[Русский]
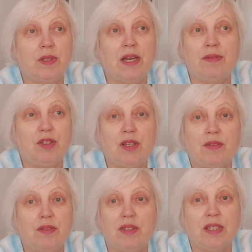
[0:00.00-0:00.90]
я
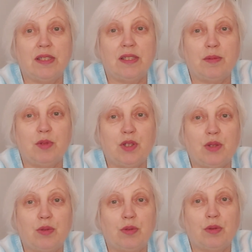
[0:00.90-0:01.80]
вчера в 12
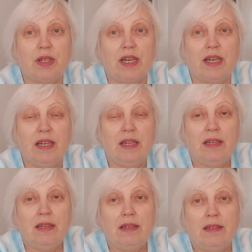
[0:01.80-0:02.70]
часу только
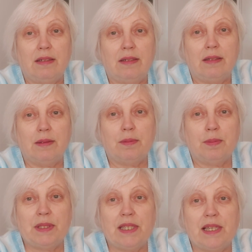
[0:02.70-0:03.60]
э,
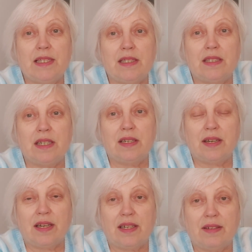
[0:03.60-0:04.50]
последний
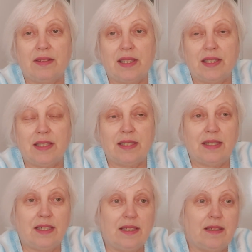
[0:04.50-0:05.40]
штрих, как говорится,
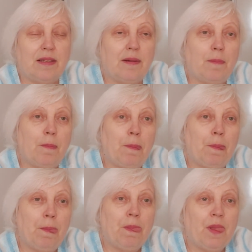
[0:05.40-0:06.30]
сделала.
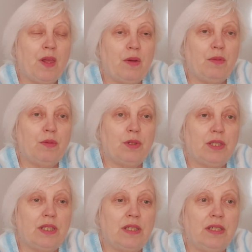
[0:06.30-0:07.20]

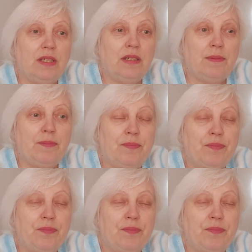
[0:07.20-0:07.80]
Вот, и,